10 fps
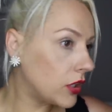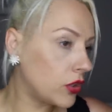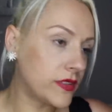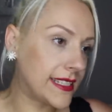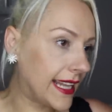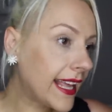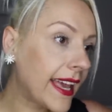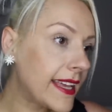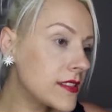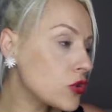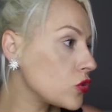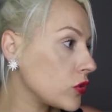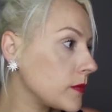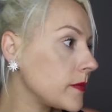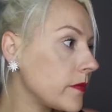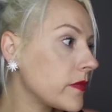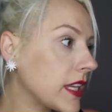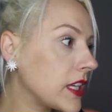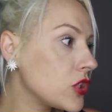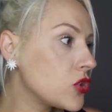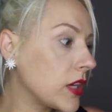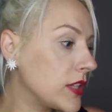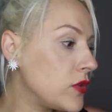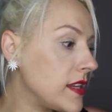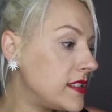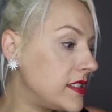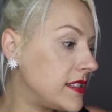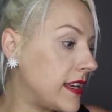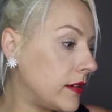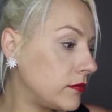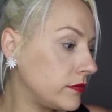Euh, c'est de la graisse. Mais en vrai, j'aurais dû insister.